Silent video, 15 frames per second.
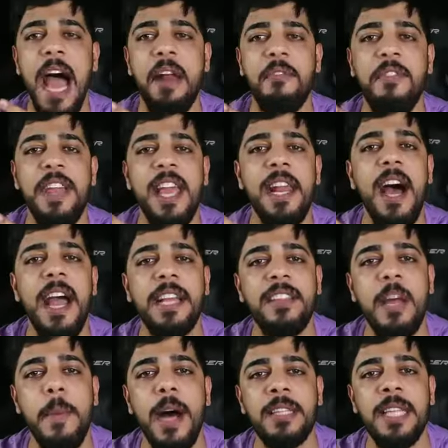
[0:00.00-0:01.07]
حرفيا هاي
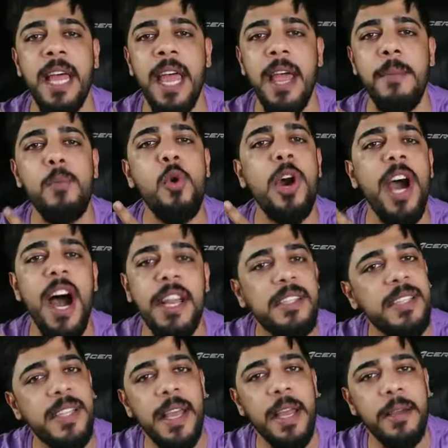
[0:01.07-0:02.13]
الطماطة مو
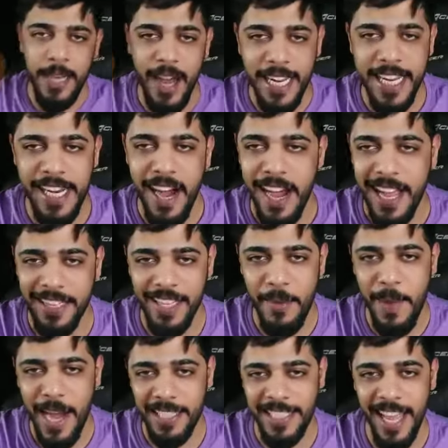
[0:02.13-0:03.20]
خايسة لكن هاي
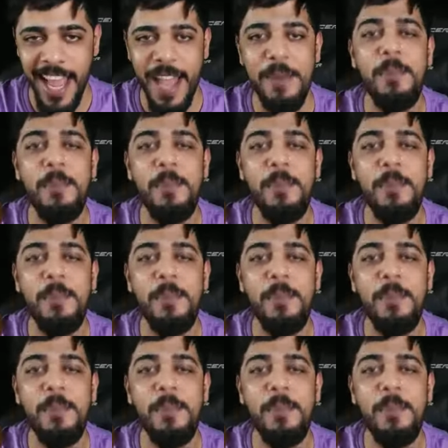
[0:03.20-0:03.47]
طماطة